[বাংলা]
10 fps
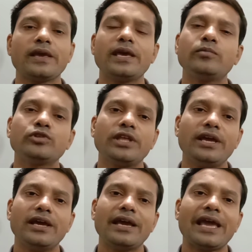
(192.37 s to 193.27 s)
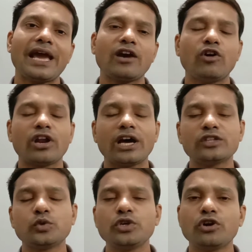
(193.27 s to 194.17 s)
এর মধ্যে এক ঘরা
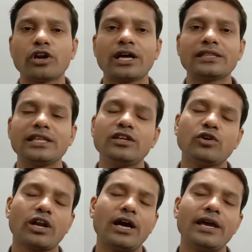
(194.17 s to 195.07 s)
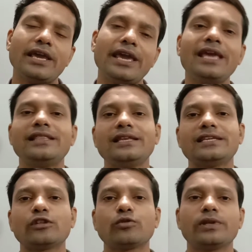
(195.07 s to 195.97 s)
দুই ঘরা তিন ঘরা এই
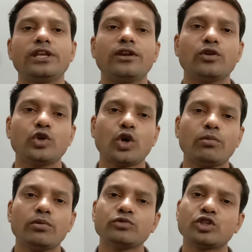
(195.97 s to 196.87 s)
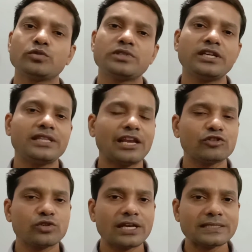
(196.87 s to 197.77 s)
তিনটা তোমাদের নবম দশম শ্রেণীতে
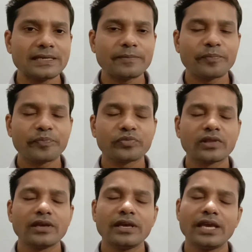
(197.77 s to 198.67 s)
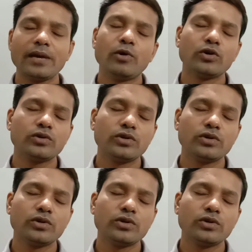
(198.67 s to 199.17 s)
আলোচনা আছে এবং